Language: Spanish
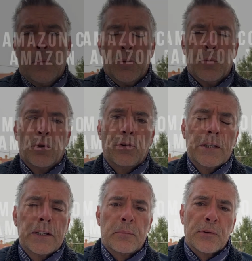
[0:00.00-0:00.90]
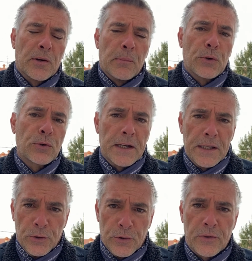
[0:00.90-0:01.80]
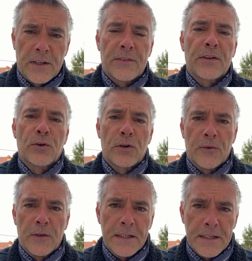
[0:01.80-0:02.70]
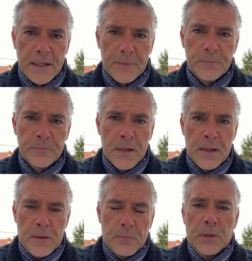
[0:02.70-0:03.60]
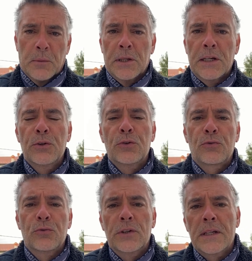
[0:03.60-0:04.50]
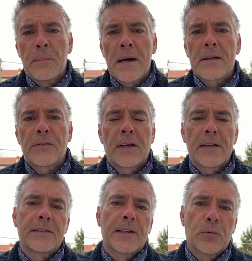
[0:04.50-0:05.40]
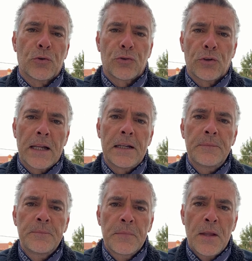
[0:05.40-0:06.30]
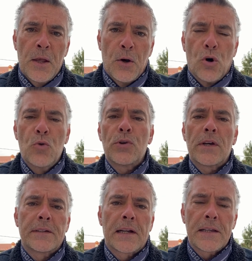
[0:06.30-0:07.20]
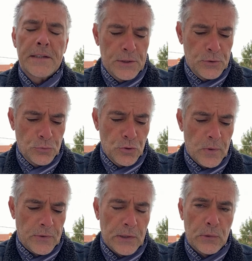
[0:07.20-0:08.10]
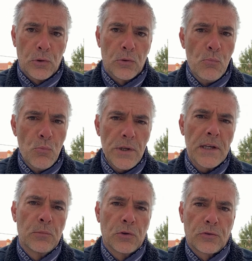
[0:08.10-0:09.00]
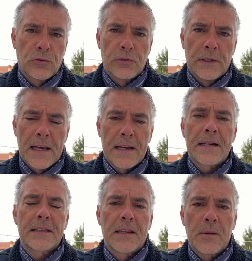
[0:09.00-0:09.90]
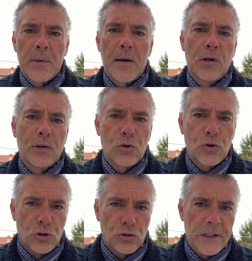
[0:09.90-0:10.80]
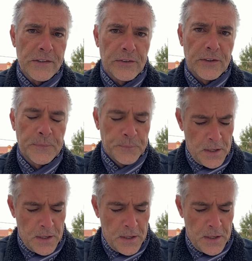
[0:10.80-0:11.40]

Muy buenos días, mis hermanos queridos, que el Señor les bendiga. Bienvenidos un día más a este devocional. Hoy voy a estar leyendo unos versículos muy hermosos de la carta de Pablo a los Colosenses.